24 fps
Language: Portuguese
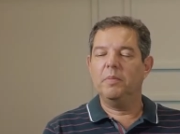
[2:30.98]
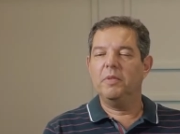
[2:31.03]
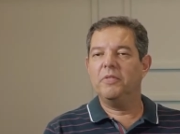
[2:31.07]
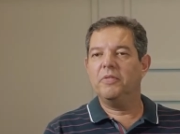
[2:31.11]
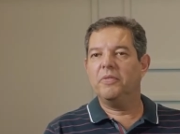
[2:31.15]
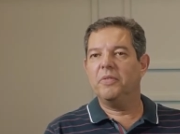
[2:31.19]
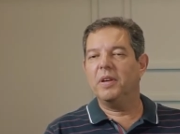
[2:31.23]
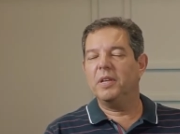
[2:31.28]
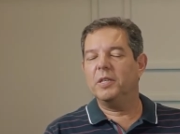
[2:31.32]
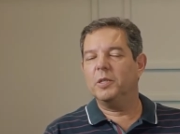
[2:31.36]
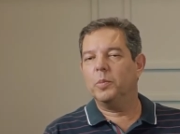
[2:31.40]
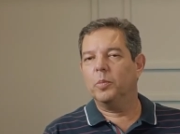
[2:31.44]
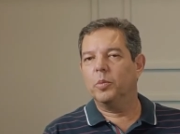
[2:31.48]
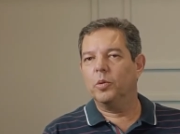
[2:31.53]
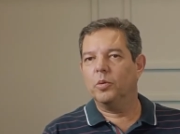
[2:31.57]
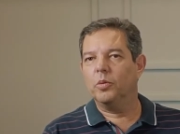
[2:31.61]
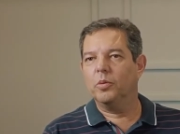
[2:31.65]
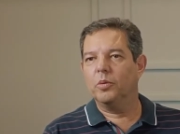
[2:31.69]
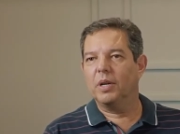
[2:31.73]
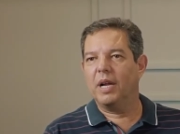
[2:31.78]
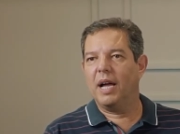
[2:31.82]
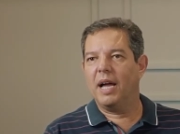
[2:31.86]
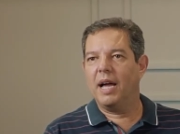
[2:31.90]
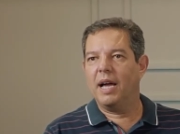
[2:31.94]
me fez
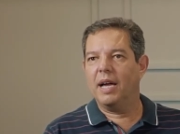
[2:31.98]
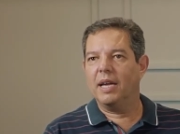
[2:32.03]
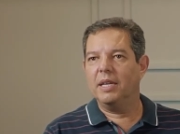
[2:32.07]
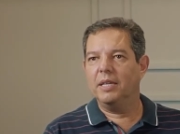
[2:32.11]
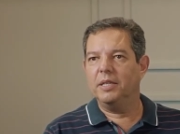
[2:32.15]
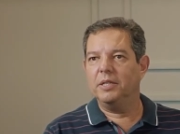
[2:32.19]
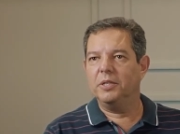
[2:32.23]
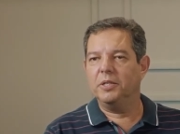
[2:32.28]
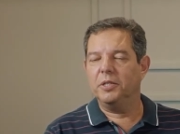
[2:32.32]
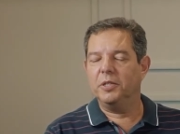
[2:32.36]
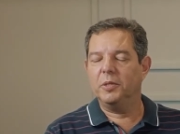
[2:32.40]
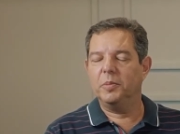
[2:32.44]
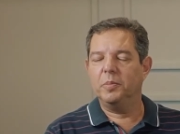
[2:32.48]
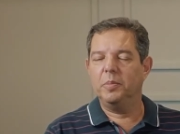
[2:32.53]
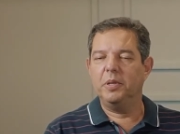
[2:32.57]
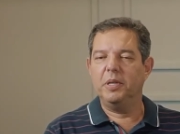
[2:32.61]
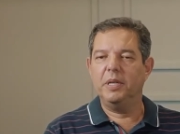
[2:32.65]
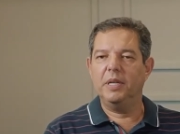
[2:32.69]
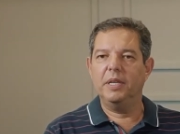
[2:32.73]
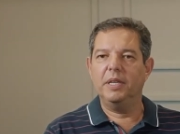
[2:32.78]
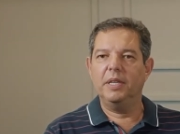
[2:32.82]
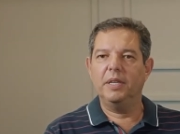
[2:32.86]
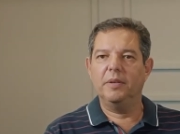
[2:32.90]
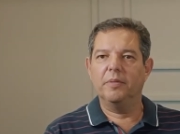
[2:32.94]
procurar a Rede
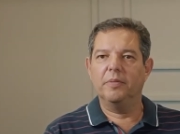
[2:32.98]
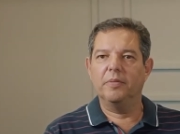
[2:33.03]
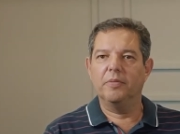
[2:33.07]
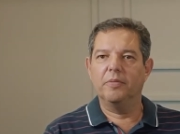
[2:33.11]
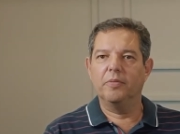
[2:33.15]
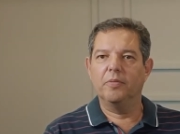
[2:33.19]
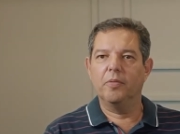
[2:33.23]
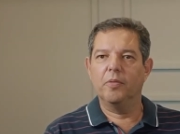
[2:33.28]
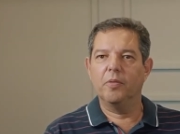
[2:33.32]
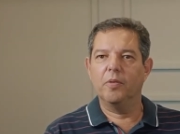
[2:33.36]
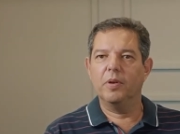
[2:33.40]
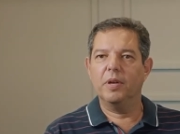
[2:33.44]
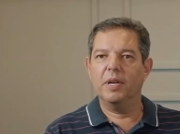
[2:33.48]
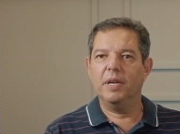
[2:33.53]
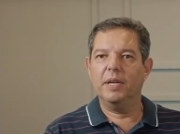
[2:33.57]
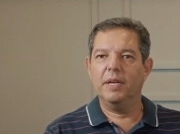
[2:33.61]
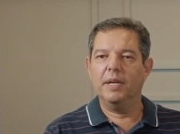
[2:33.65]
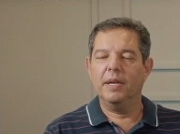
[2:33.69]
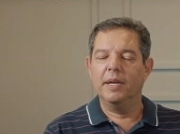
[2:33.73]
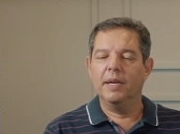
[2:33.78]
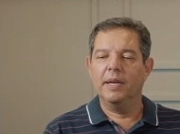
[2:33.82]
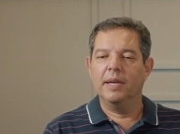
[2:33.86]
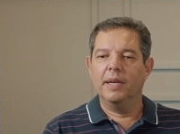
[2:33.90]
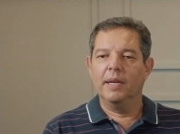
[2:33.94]
Inspire foi